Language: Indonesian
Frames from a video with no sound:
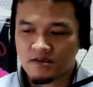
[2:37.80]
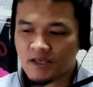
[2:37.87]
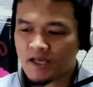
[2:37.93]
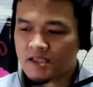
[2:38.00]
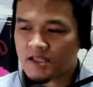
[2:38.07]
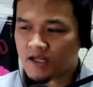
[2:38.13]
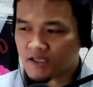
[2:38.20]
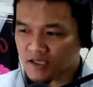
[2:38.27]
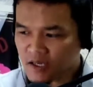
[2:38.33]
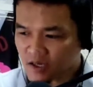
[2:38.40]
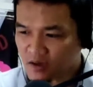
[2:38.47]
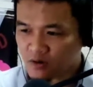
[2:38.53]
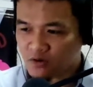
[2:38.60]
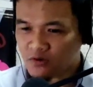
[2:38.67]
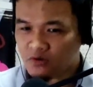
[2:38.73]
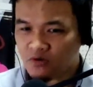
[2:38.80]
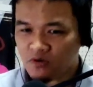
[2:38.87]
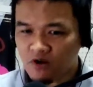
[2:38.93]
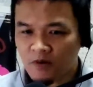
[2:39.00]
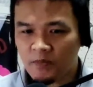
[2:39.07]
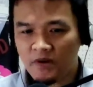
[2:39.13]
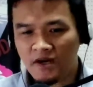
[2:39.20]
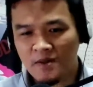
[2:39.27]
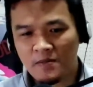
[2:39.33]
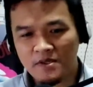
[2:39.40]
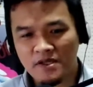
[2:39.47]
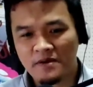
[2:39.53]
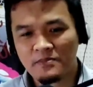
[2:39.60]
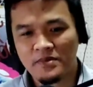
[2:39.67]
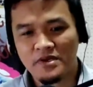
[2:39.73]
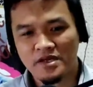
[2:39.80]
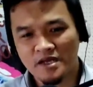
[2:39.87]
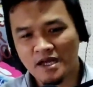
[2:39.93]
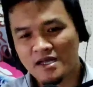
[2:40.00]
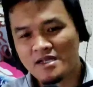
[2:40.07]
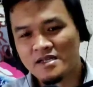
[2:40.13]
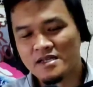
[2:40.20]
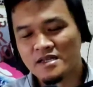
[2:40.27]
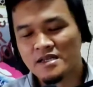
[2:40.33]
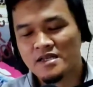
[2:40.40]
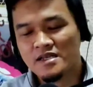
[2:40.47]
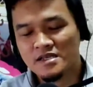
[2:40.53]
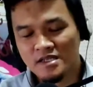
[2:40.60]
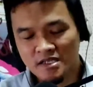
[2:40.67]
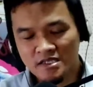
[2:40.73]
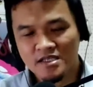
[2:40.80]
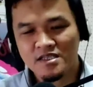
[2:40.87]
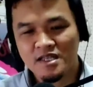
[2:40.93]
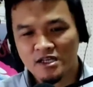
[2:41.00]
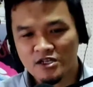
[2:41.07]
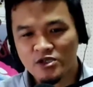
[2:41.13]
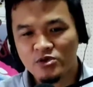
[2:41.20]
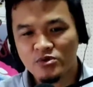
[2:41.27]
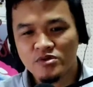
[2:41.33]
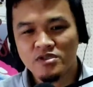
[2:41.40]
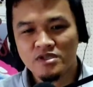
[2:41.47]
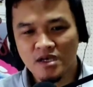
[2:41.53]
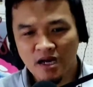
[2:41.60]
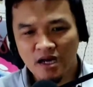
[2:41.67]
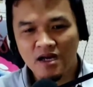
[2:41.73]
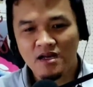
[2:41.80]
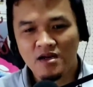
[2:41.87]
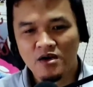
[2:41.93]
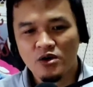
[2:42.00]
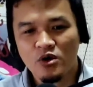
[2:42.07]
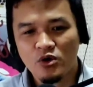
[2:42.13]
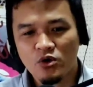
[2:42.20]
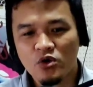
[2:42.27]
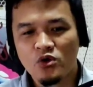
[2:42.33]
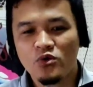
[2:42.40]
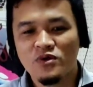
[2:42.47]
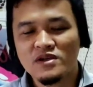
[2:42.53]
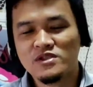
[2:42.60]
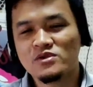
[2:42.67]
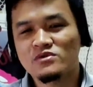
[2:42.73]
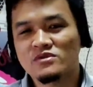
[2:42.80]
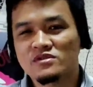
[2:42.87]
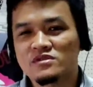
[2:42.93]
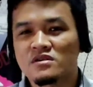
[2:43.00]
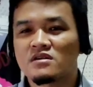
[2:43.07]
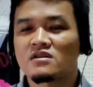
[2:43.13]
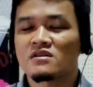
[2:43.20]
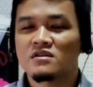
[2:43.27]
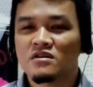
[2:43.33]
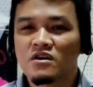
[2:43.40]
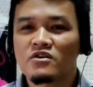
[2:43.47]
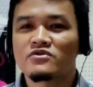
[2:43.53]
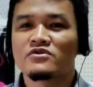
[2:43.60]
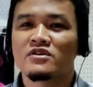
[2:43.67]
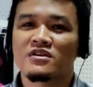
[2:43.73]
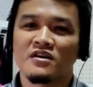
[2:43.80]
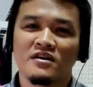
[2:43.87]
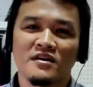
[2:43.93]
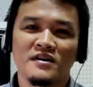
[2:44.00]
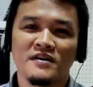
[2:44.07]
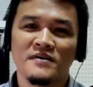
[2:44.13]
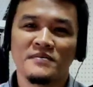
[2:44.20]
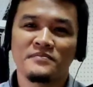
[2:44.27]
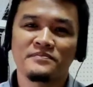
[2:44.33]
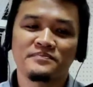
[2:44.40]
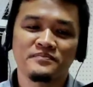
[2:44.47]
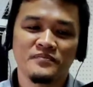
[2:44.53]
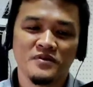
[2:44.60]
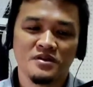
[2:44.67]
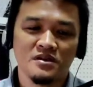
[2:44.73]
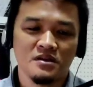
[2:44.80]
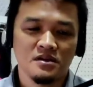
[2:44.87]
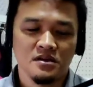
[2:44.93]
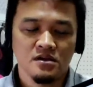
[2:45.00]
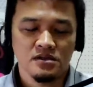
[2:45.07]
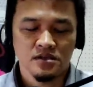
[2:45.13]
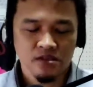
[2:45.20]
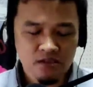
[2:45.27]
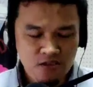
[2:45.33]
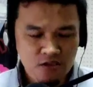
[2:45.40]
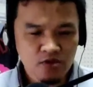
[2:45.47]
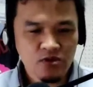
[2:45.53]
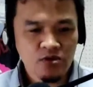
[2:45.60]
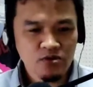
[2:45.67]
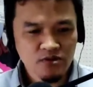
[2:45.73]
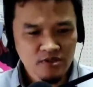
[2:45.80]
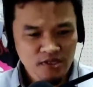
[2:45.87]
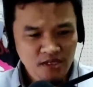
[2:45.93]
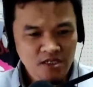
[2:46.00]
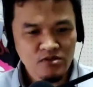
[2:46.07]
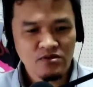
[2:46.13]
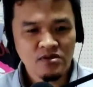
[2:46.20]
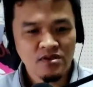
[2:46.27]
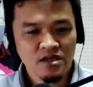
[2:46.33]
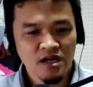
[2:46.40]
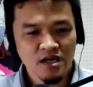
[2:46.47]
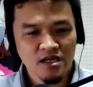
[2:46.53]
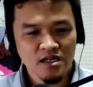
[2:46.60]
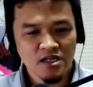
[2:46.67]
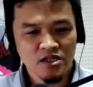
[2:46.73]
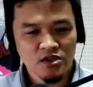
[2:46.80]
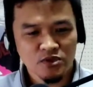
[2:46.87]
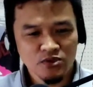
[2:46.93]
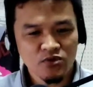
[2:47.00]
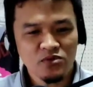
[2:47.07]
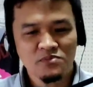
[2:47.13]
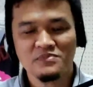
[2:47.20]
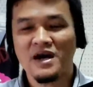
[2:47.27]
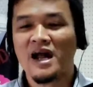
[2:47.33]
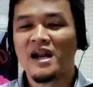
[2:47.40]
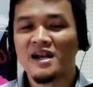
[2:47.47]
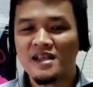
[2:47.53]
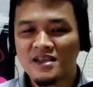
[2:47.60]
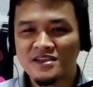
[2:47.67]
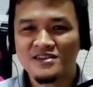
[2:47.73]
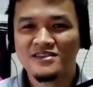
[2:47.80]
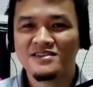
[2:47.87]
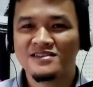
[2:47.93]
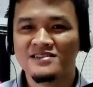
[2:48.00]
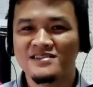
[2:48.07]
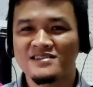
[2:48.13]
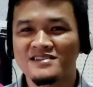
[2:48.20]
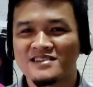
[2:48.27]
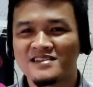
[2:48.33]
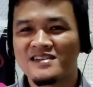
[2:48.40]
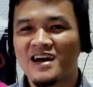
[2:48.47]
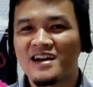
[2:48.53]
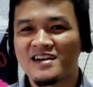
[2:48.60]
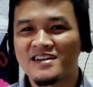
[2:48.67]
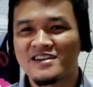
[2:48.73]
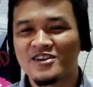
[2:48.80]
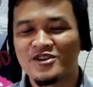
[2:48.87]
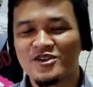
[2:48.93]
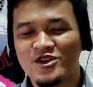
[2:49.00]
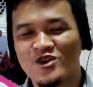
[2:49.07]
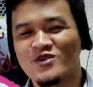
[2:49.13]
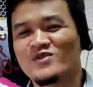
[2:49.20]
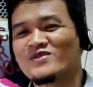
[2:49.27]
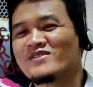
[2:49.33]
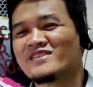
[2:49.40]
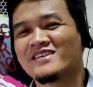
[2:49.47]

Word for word: Di antaranya Rasulullah pernah menyampaikan inna dunya hulwatun khadirah. Sesungguhnya dunia itu manis dan hijau.